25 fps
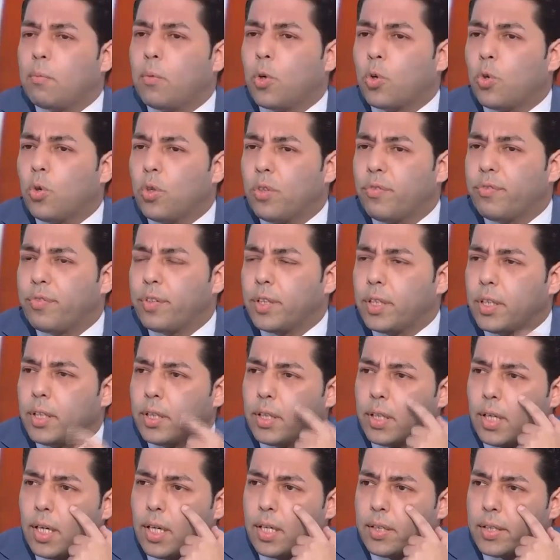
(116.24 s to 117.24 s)
بكون
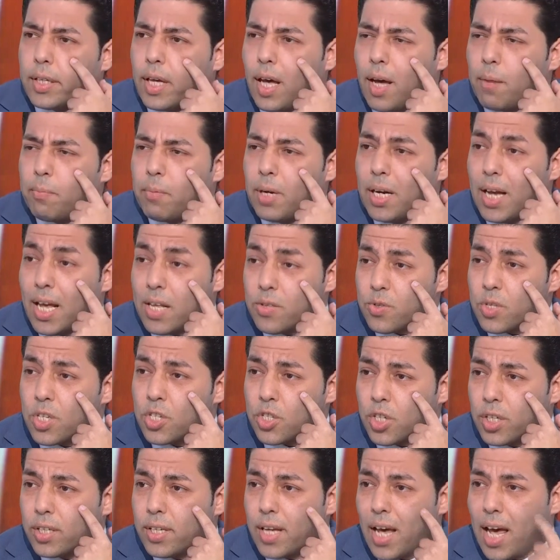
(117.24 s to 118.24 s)
في التهاب
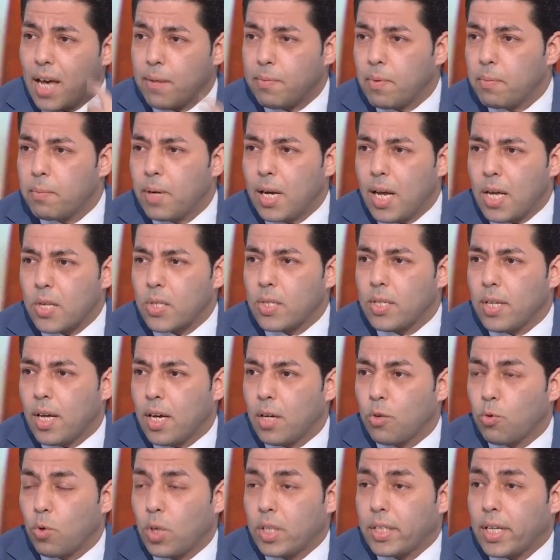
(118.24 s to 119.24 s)
بالانسجه الداعمه
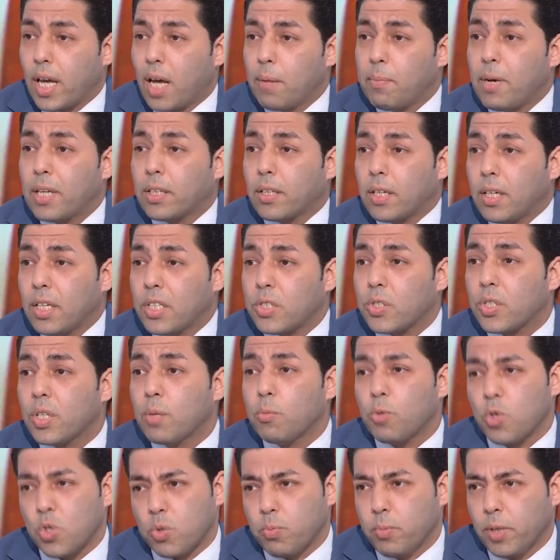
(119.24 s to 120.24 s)
بالاسنان والتهابات
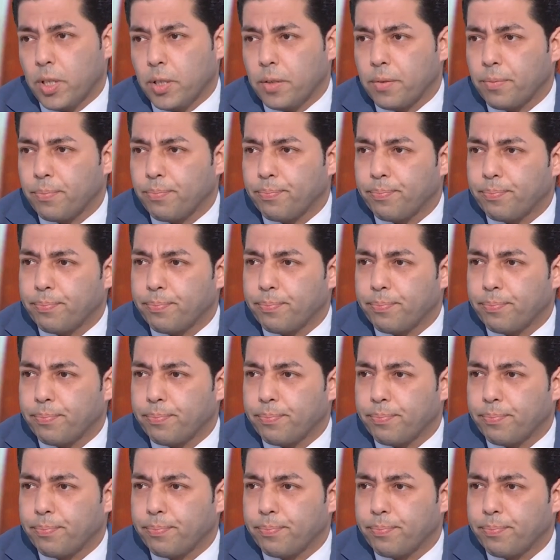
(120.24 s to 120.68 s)
لسه مزمنه